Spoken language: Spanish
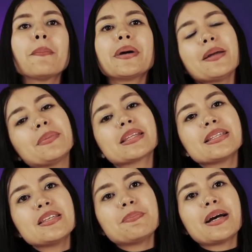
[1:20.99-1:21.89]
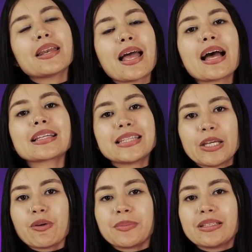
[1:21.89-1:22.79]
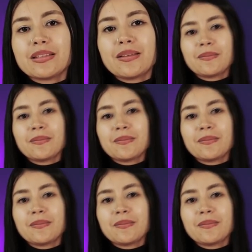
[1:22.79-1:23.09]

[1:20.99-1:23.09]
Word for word: para participar activamente.